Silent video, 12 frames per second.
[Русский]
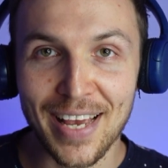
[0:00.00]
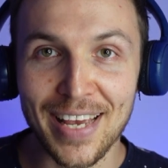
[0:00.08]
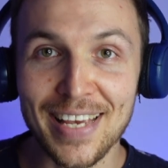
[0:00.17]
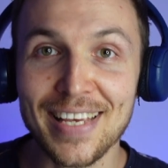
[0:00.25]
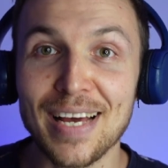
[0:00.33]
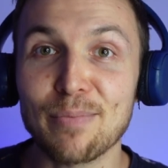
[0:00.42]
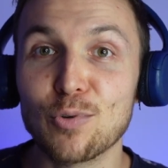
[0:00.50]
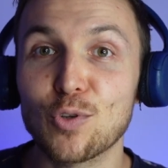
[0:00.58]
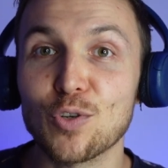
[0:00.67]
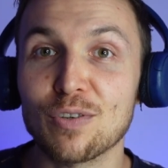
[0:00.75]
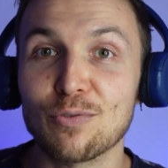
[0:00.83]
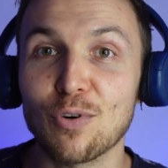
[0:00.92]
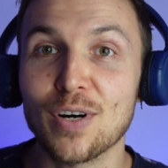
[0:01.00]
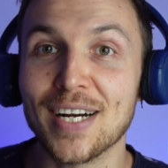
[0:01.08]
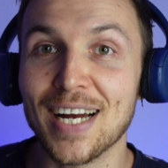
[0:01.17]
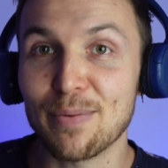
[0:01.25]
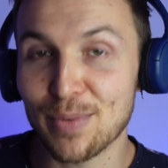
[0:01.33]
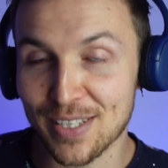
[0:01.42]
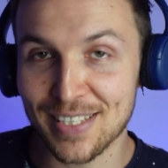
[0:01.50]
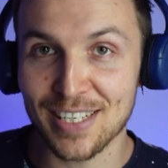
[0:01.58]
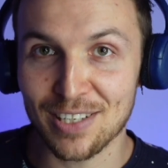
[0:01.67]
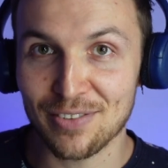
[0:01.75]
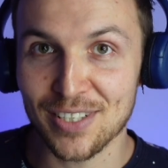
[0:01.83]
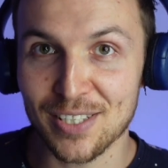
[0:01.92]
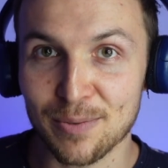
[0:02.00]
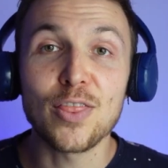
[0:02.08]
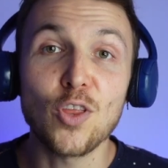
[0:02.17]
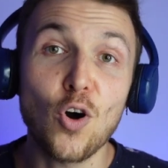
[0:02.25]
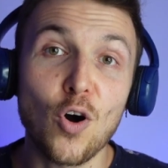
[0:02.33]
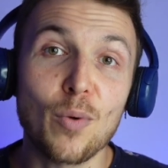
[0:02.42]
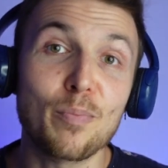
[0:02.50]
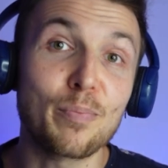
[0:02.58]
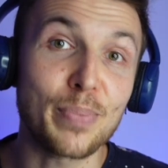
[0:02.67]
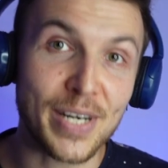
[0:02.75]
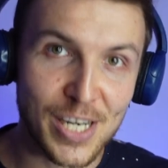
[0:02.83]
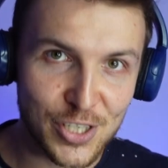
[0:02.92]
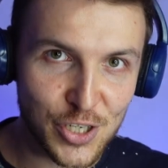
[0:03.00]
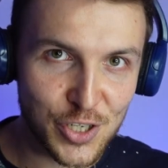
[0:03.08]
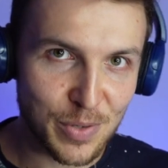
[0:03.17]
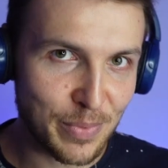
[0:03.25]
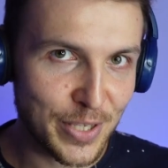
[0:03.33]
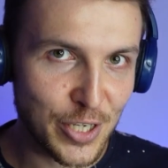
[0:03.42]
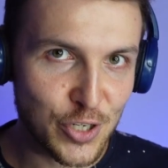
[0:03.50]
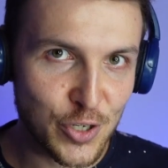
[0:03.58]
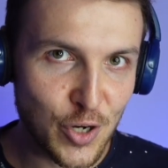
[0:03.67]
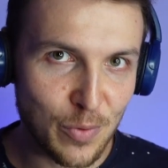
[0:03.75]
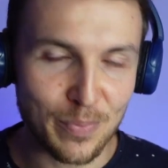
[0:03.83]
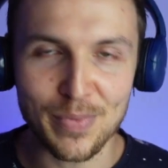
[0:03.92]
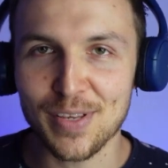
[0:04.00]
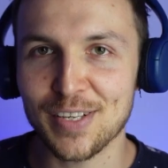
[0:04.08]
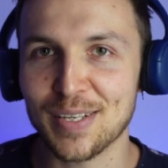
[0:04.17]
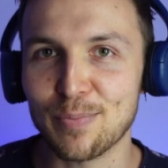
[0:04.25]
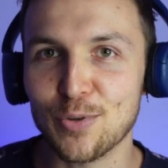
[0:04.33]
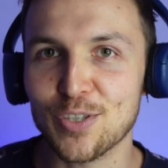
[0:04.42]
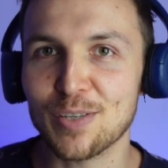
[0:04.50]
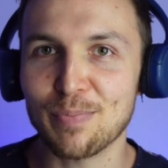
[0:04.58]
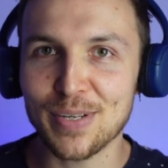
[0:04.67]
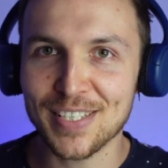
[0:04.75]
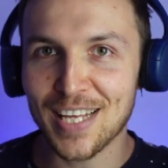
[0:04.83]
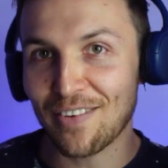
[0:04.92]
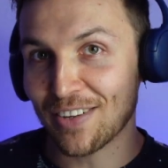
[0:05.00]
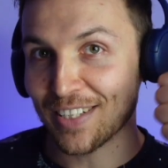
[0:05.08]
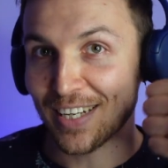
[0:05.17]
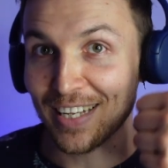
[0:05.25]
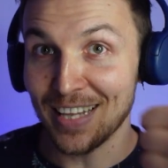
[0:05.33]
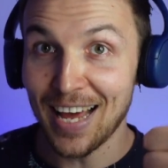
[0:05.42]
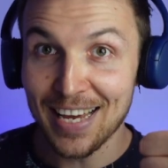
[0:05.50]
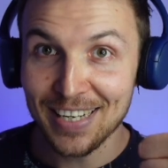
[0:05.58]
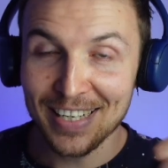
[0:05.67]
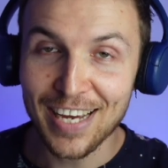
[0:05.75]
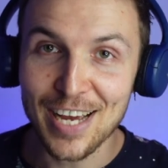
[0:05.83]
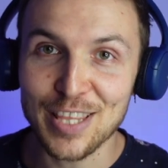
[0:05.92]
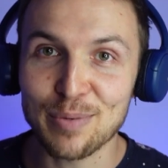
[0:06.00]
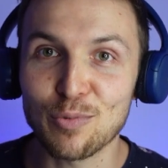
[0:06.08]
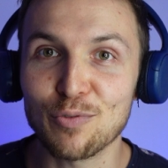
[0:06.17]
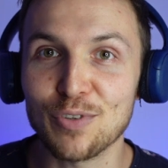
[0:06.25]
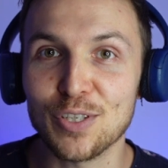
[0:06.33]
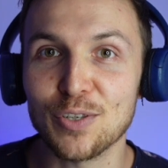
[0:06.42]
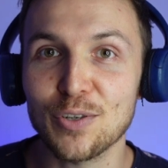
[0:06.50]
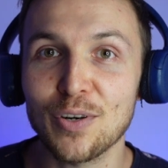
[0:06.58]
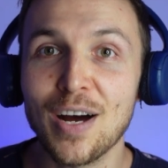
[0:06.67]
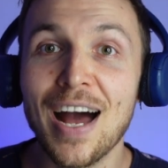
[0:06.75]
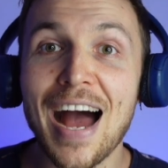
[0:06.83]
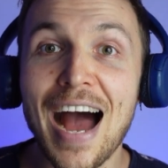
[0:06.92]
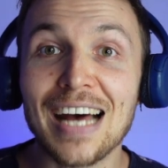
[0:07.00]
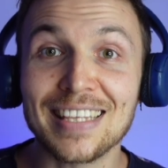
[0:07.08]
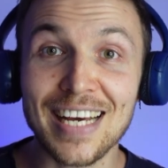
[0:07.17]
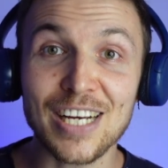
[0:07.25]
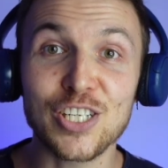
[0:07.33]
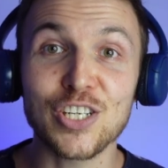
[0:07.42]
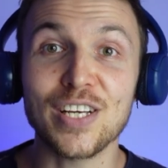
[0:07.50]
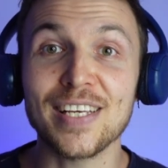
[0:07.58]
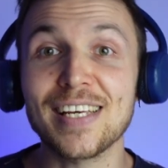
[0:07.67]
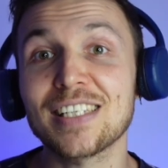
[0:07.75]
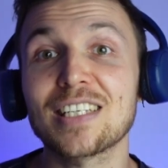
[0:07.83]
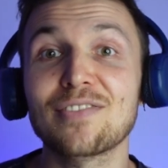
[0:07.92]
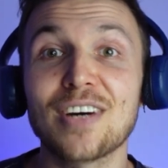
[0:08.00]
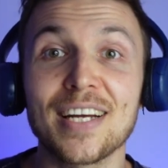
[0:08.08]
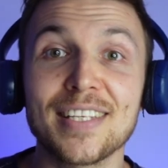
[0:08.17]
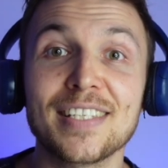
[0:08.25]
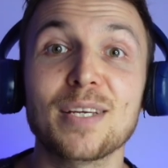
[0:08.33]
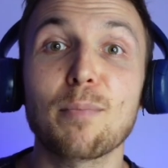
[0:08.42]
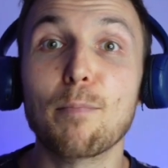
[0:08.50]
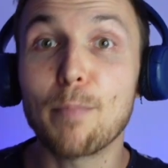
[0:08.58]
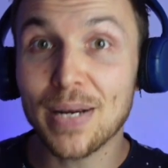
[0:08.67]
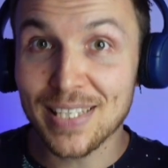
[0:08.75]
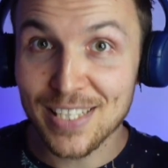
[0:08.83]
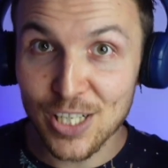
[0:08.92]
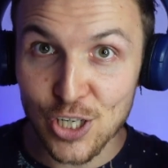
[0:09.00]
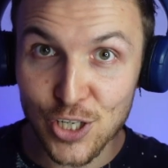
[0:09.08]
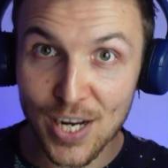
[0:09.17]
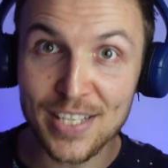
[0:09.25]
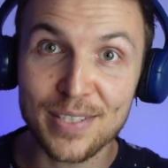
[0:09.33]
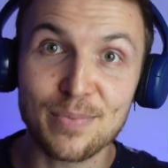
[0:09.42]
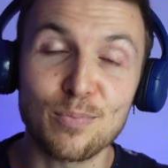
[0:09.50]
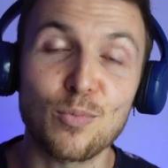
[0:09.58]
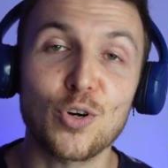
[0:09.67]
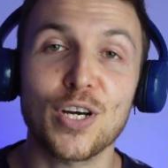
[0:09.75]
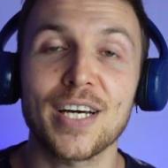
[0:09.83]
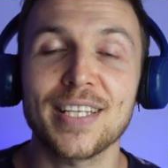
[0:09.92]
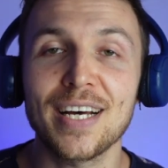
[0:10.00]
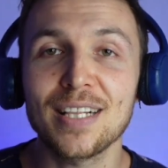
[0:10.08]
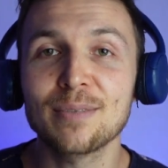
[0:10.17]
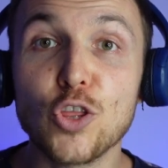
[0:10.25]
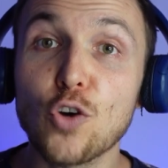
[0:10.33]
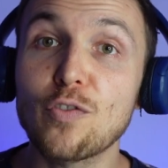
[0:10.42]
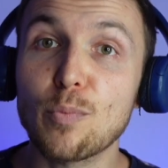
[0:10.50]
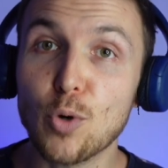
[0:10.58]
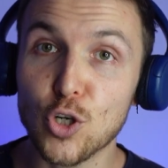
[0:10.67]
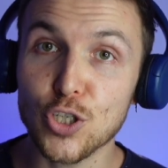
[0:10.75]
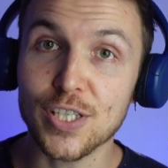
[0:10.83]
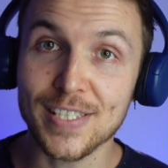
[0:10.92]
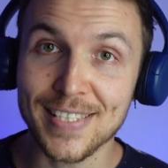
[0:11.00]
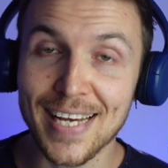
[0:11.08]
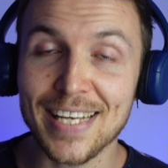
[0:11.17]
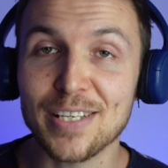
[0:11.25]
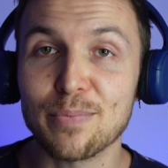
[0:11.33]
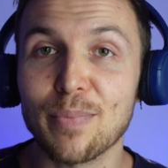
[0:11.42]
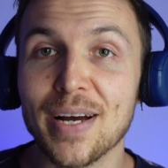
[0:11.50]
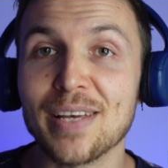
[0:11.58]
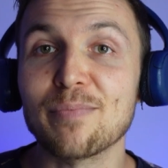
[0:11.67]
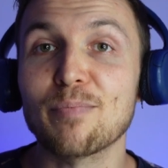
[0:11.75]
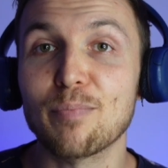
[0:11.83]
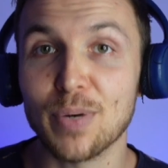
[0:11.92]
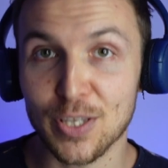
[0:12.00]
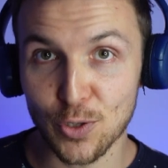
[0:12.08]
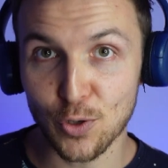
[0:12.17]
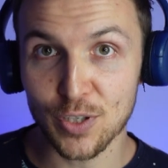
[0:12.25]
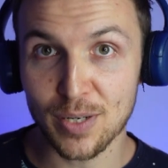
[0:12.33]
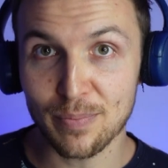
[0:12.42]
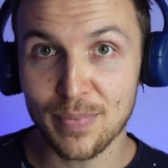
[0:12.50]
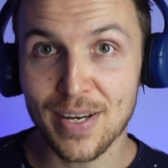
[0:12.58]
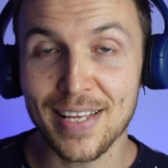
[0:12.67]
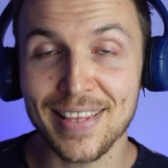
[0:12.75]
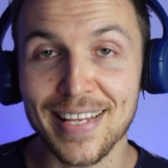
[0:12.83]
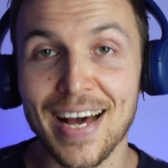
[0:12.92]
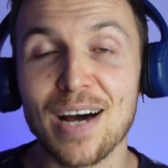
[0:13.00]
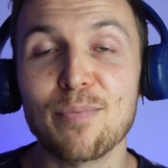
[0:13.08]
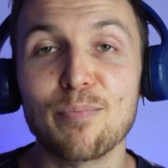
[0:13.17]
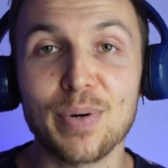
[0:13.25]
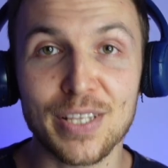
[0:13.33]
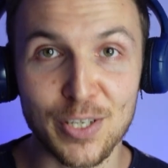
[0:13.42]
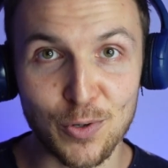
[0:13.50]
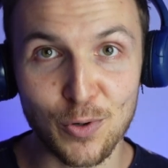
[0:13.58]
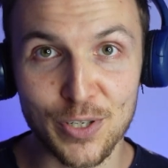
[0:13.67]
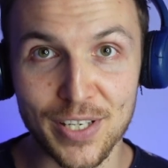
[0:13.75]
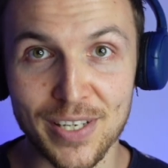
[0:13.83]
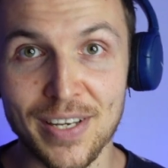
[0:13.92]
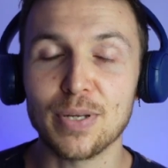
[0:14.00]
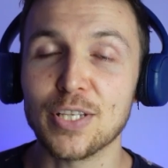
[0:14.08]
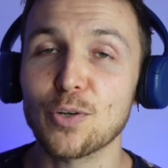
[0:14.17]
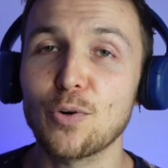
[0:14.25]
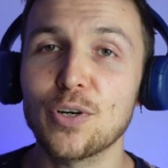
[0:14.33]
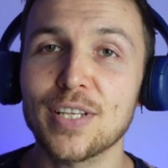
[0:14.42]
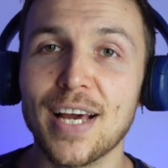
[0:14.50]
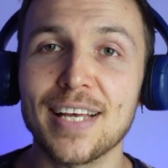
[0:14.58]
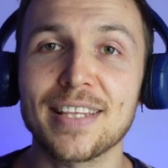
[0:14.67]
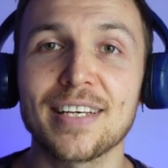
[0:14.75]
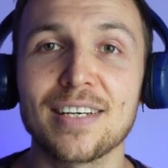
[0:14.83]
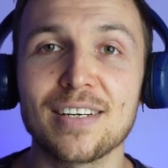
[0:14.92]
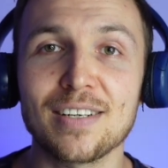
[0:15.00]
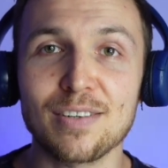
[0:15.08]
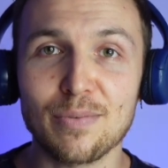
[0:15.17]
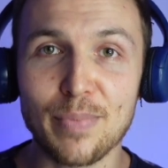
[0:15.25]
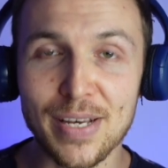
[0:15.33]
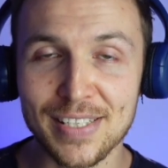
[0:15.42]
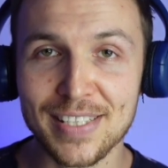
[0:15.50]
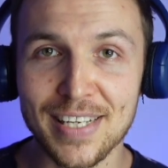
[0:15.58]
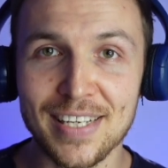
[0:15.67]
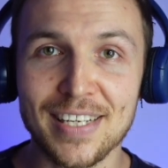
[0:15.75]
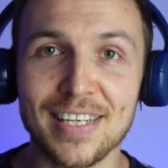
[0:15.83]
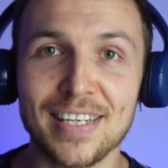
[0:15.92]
и я буду его комментировать. Но прежде чем мы начнем, не забудьте поставить лайк этому видео, а также, если вы хотите поддержать мой канал, то вы можете стать моим патроном на Патреоне. Патреон — это место,